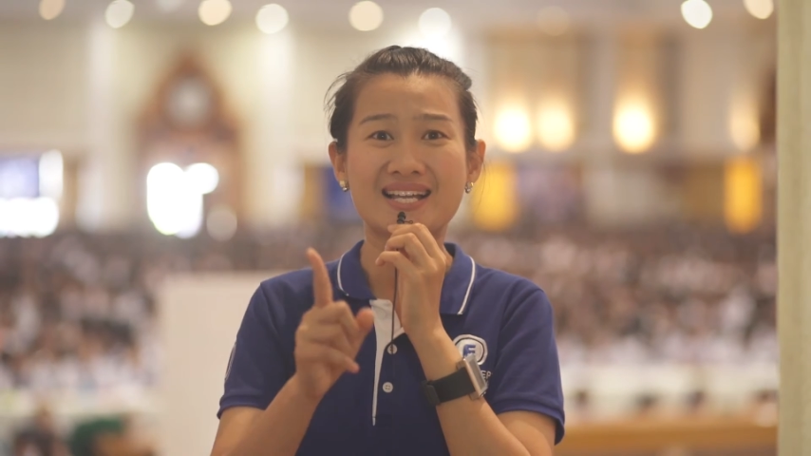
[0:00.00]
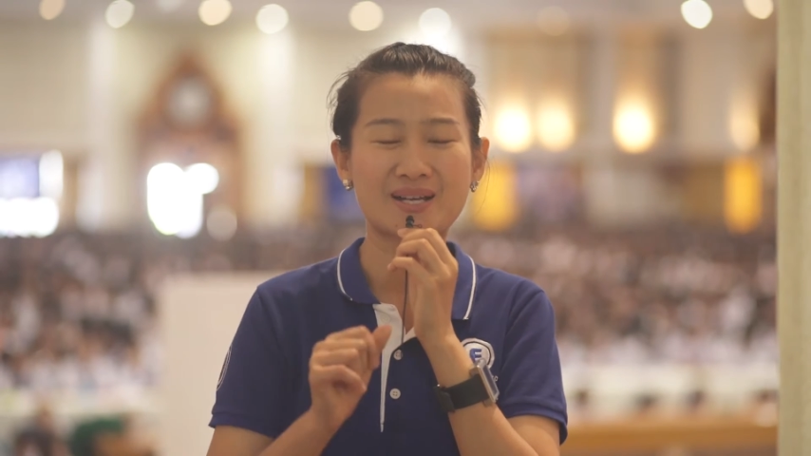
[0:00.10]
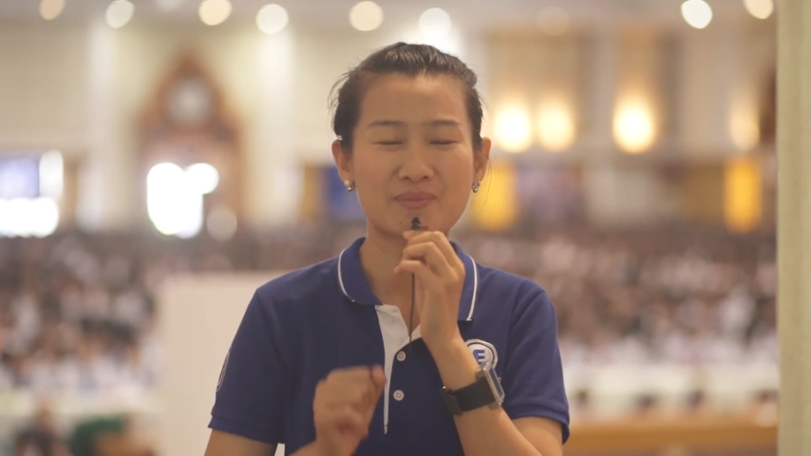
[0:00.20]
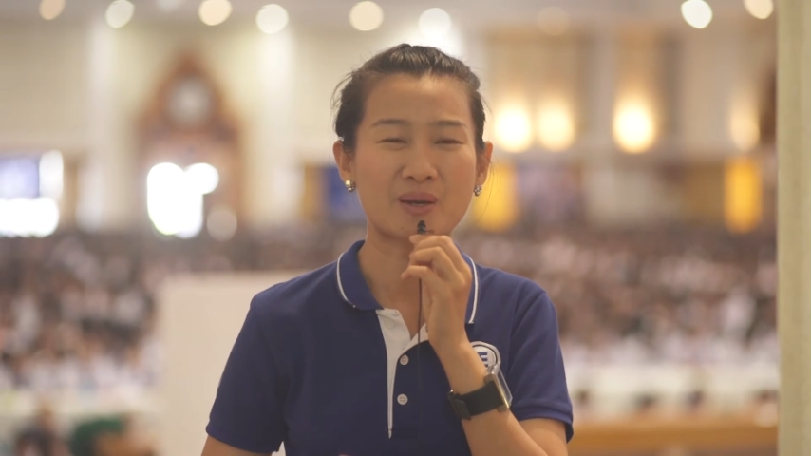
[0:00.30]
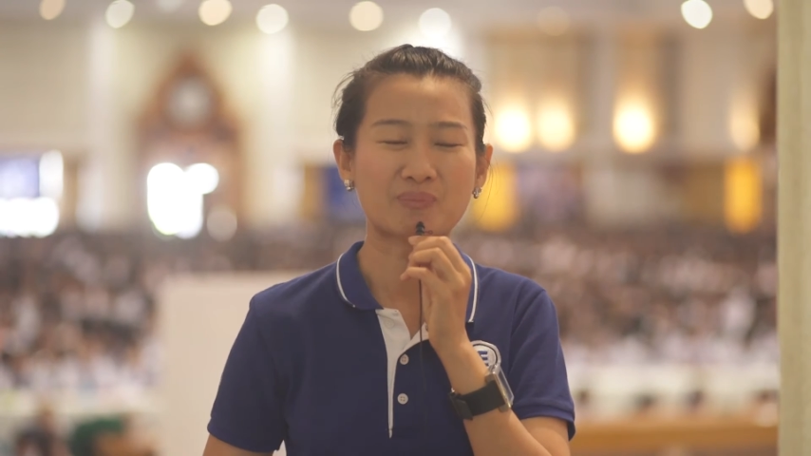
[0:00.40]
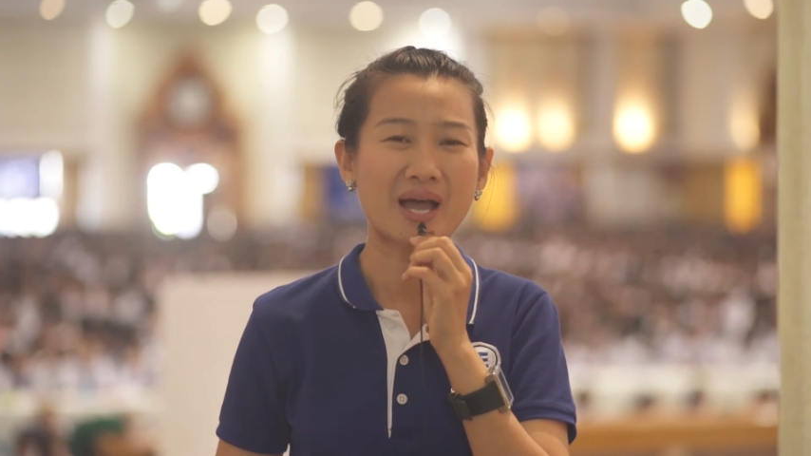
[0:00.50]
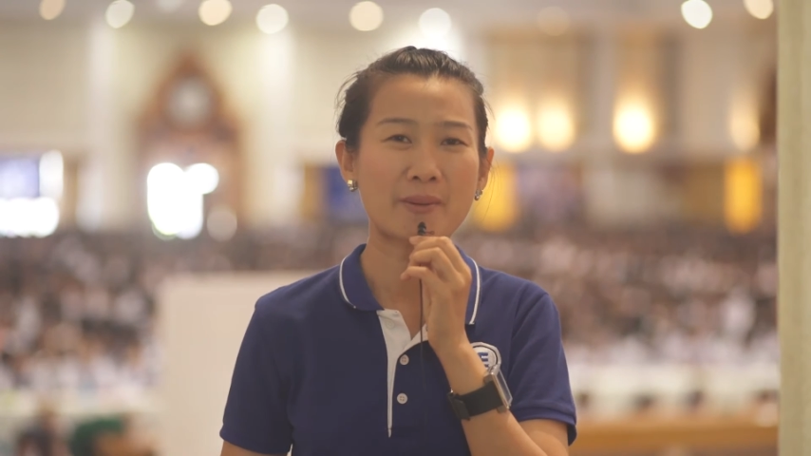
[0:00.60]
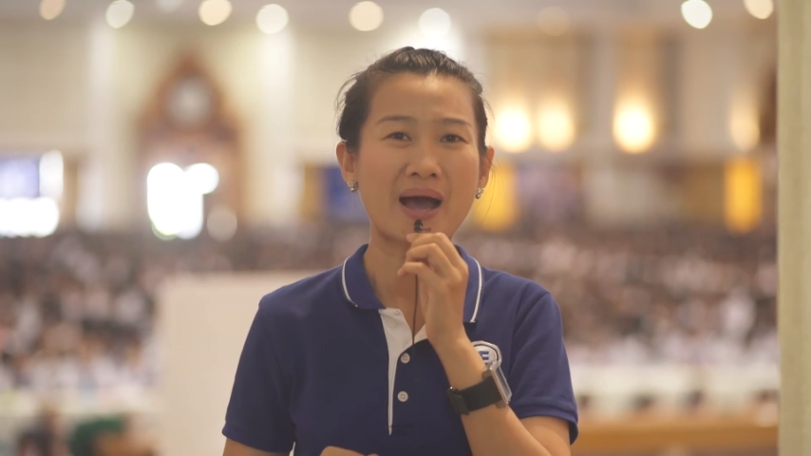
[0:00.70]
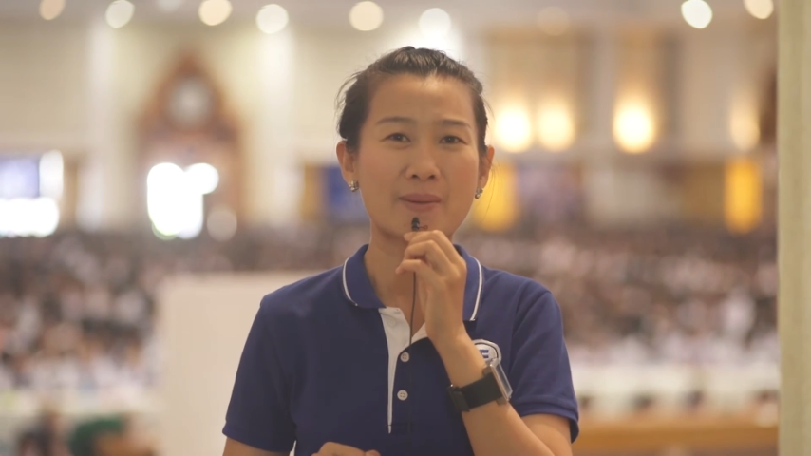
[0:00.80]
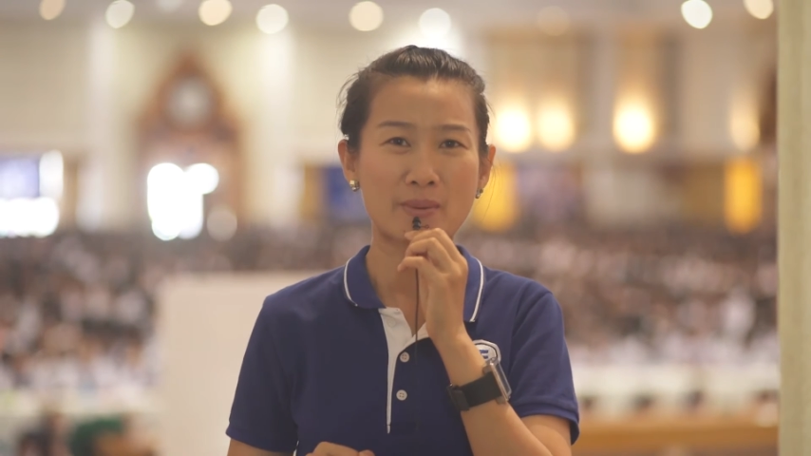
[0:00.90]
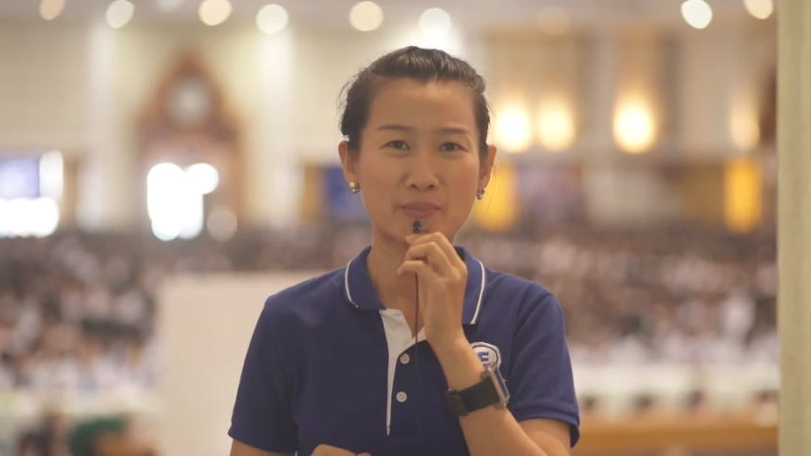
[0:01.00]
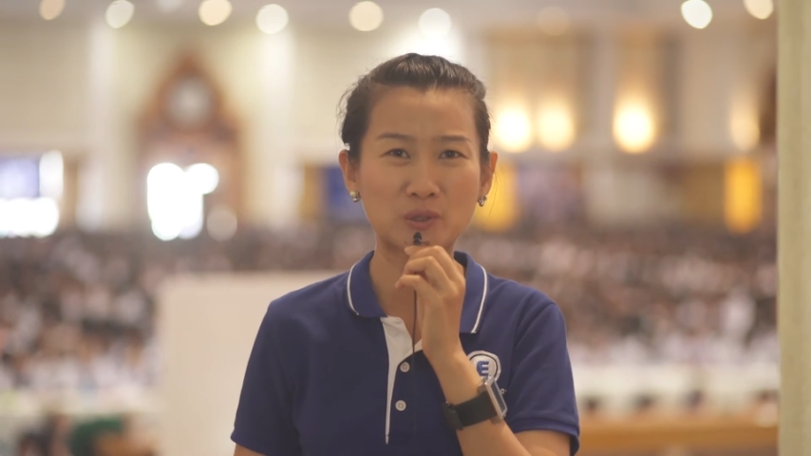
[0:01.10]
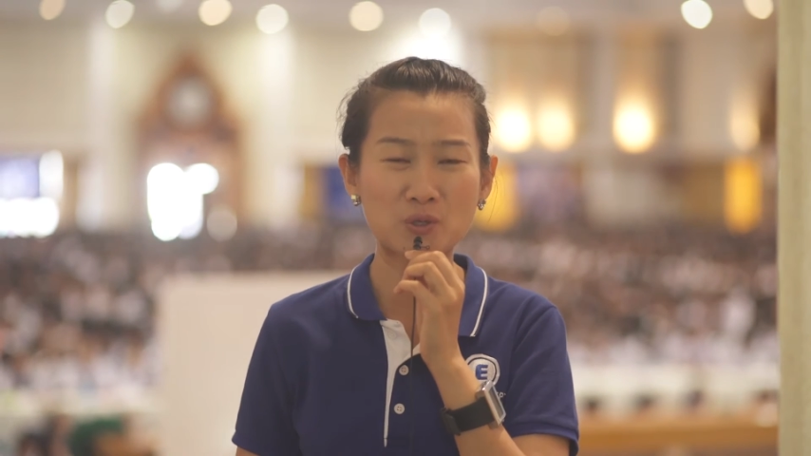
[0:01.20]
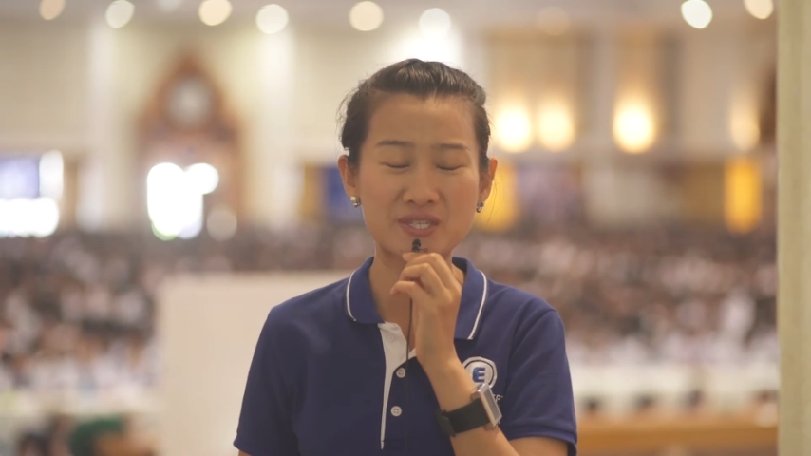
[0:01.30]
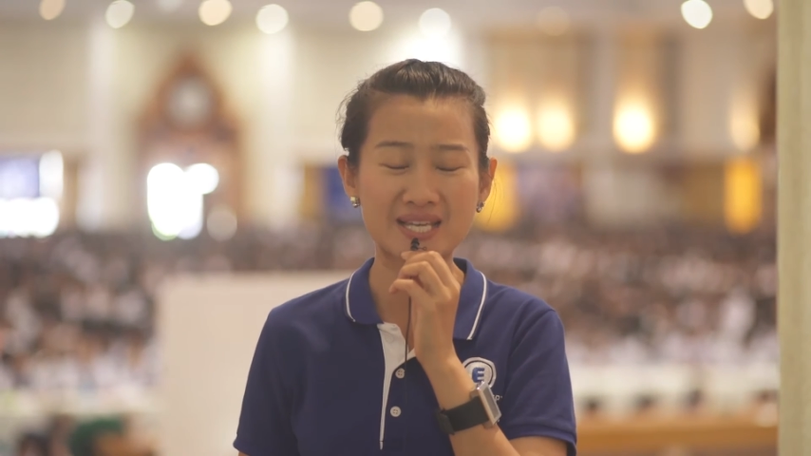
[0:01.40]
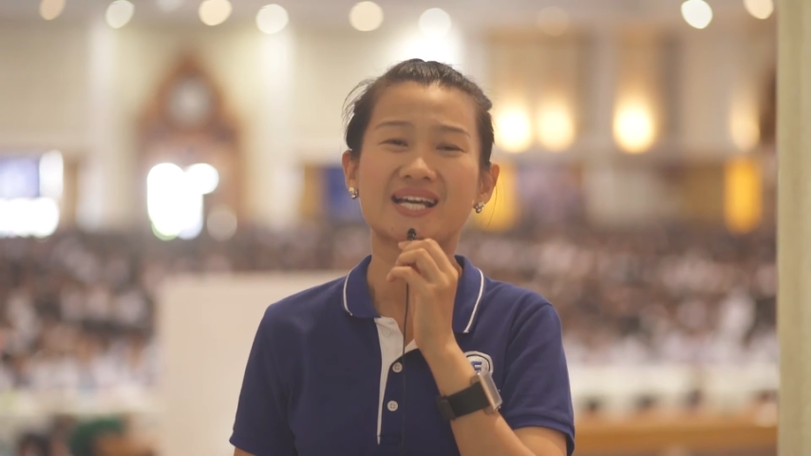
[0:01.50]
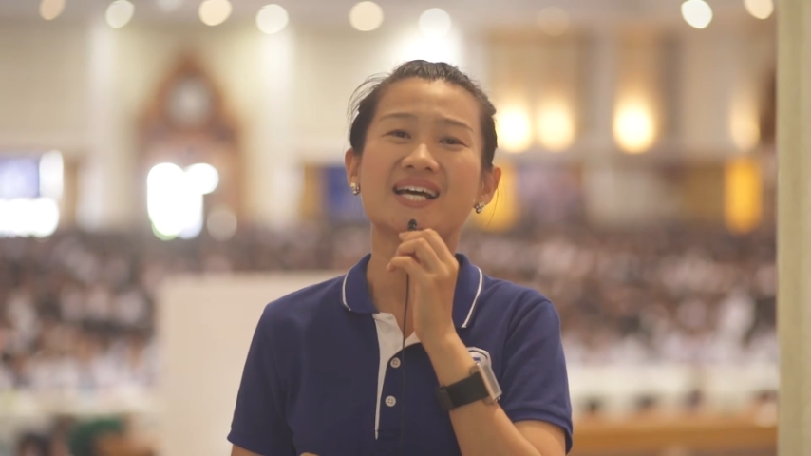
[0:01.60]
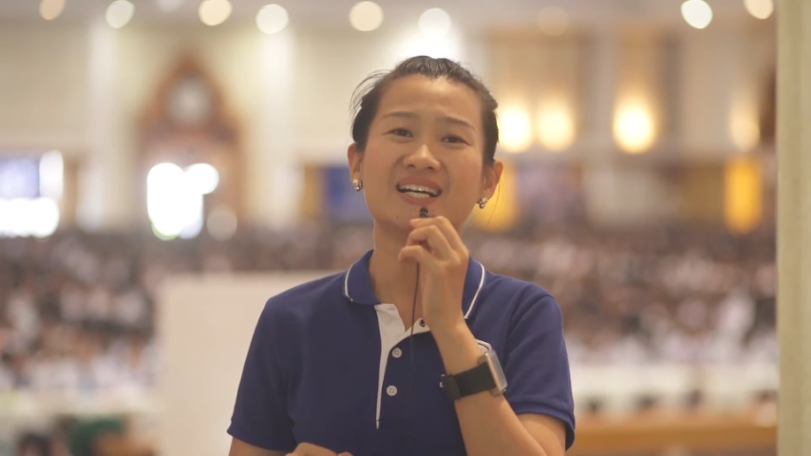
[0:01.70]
จำศัพท์ได้ผ่าน memologic